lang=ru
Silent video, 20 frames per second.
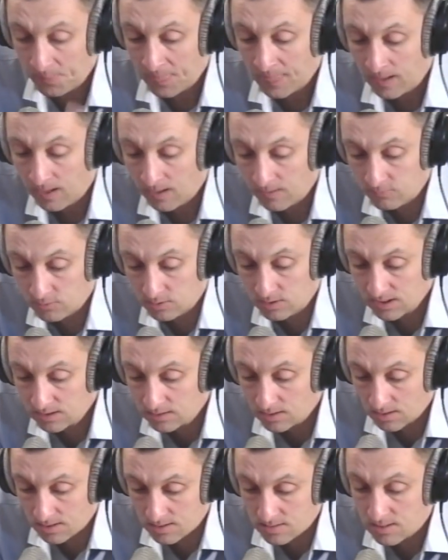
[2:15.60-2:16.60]
Вот, это
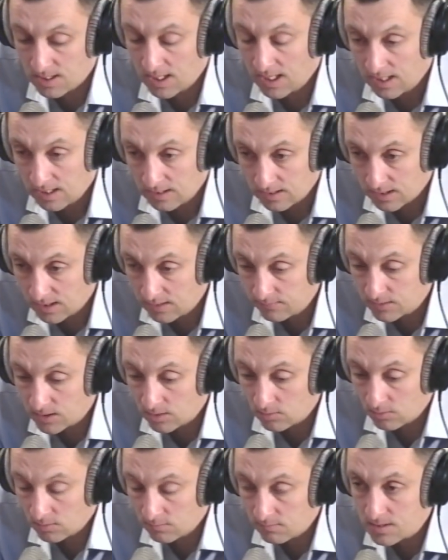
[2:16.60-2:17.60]
раз. И второе,
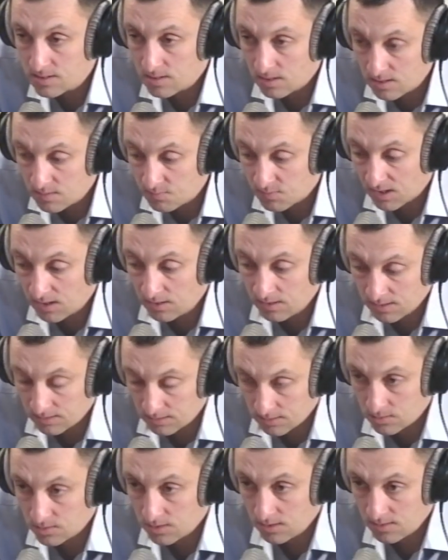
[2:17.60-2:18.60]
выстроить правильное
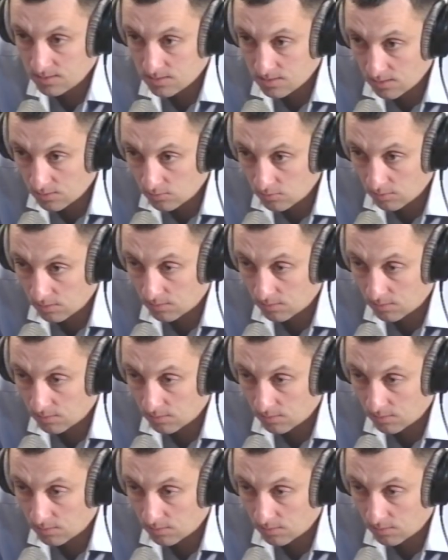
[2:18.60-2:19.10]
отношение с едой.